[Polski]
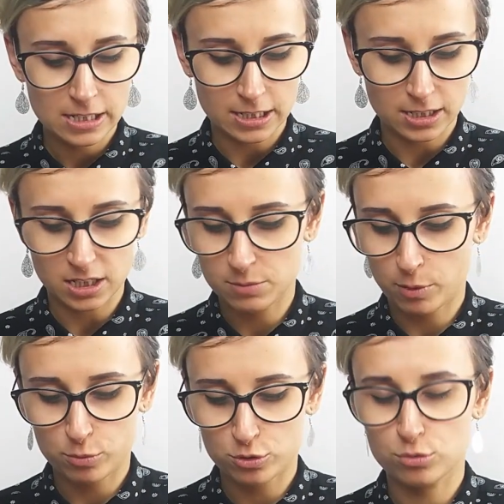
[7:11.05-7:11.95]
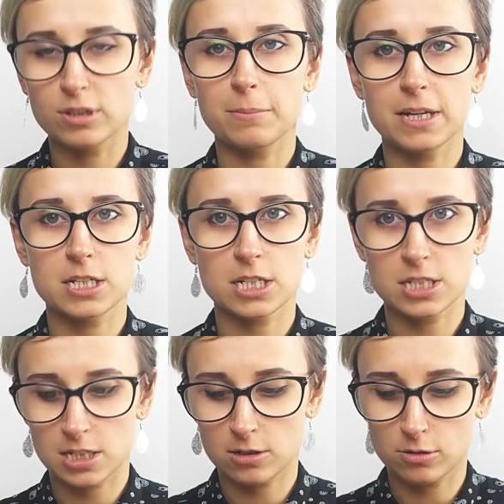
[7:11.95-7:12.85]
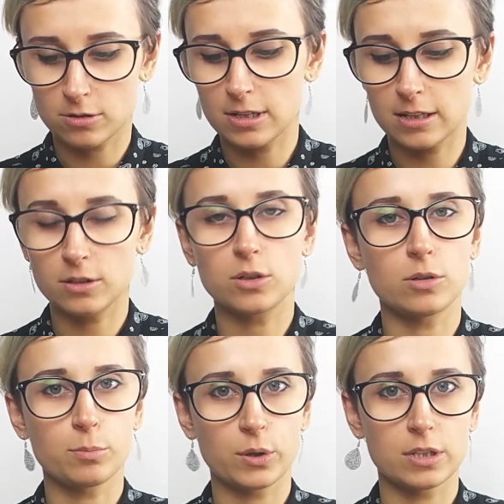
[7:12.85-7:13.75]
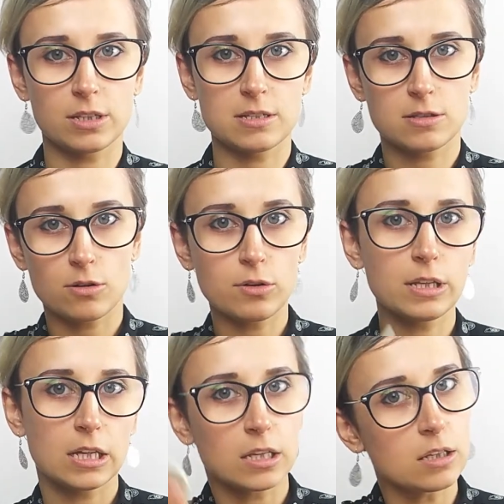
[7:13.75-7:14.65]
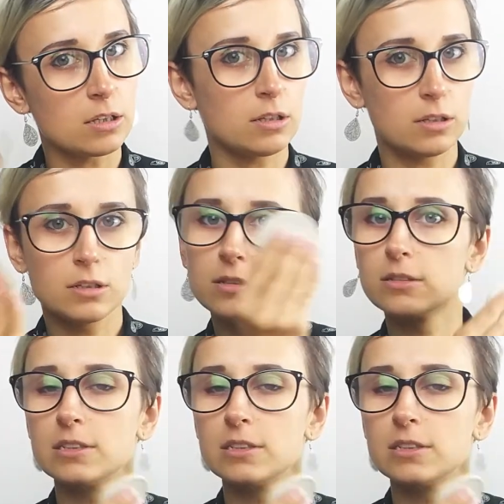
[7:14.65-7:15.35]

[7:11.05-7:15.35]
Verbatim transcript: E, po prostu namacza się go lekko po jednej stronie i,